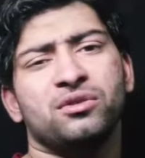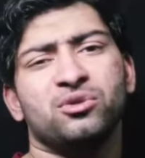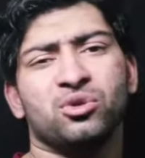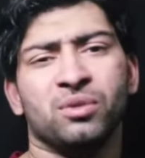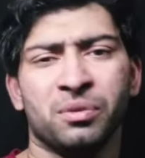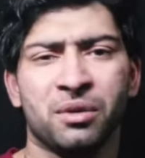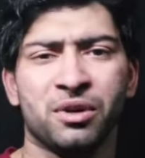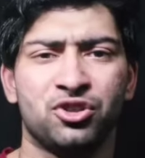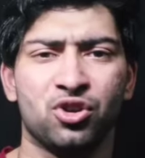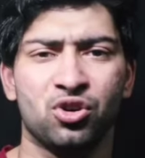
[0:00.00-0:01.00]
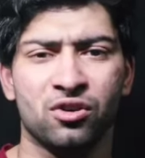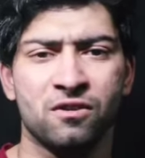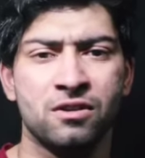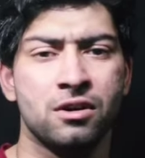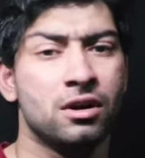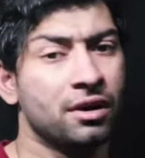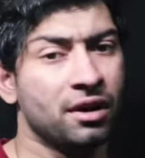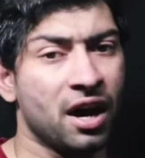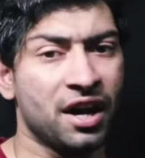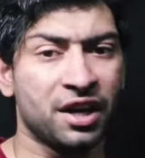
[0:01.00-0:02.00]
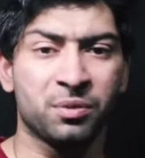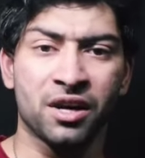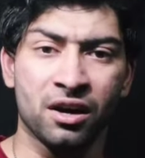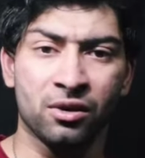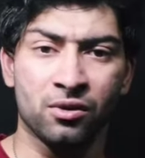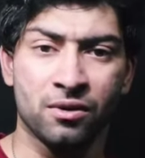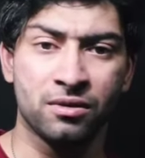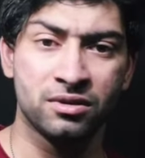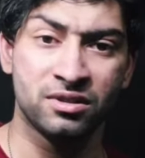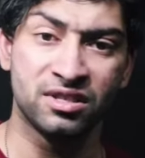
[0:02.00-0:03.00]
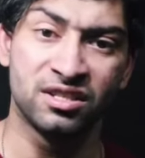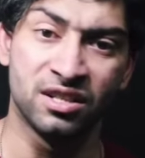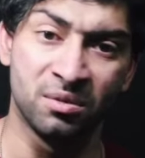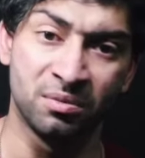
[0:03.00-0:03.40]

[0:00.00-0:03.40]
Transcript: तुम अपने बच्चों को लायक बना लो हम